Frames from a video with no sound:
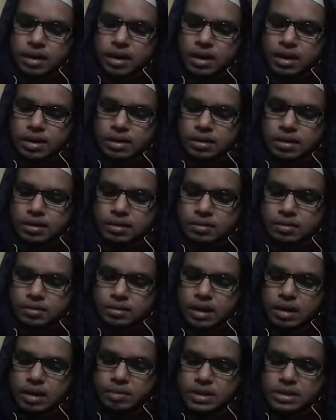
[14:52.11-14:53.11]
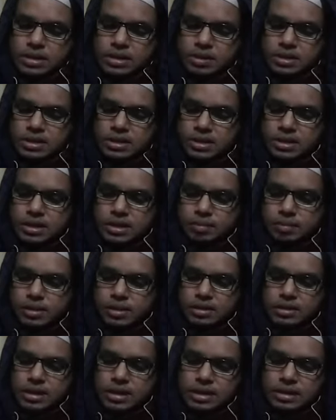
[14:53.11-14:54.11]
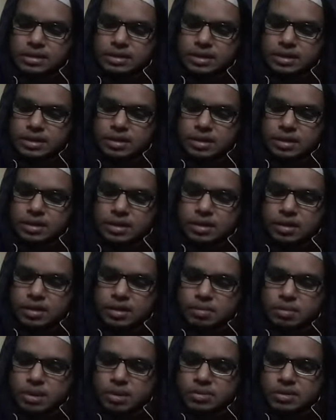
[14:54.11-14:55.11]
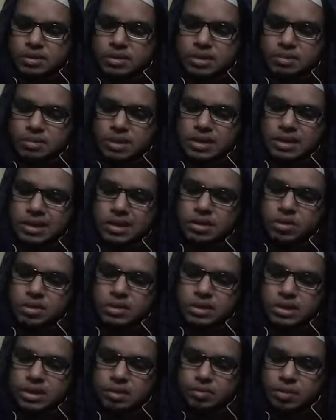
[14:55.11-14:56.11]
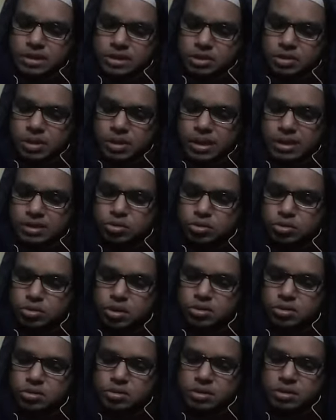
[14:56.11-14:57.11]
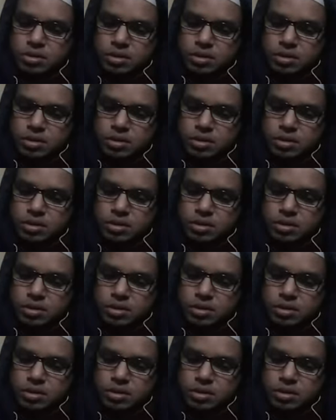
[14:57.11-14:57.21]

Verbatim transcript: আর তার পাশাপাশি আপনারা জানেন যে ময়মনসিংহ মেডিকেল কলেজ থেকে পাশ করা একজন ডক্টর